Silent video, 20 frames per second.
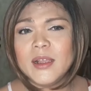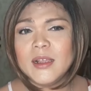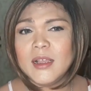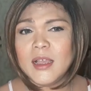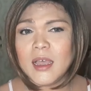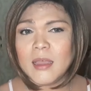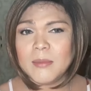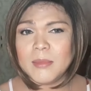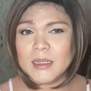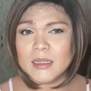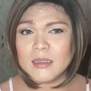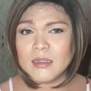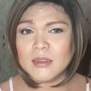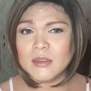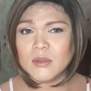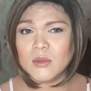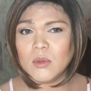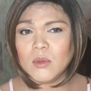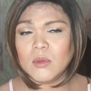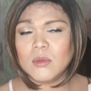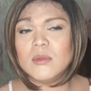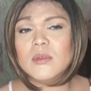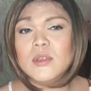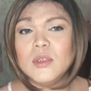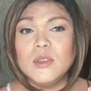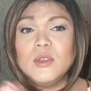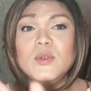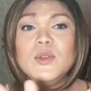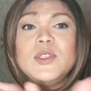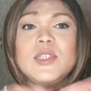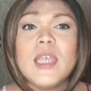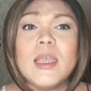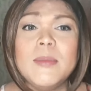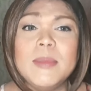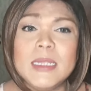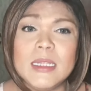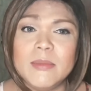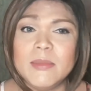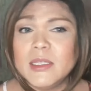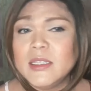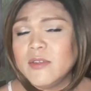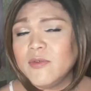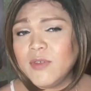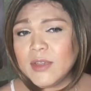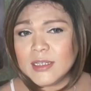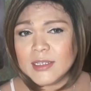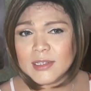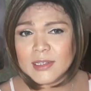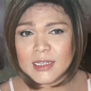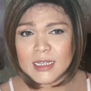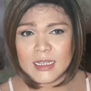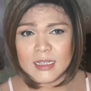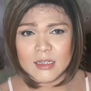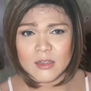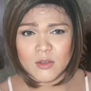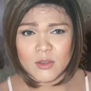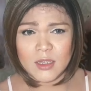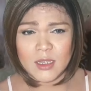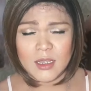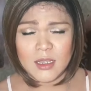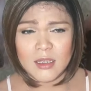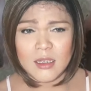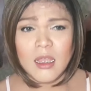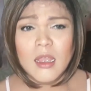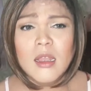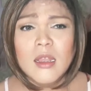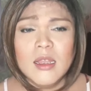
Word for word: ang gamit nito. Yun yung sabi ni Miss Francine, okay?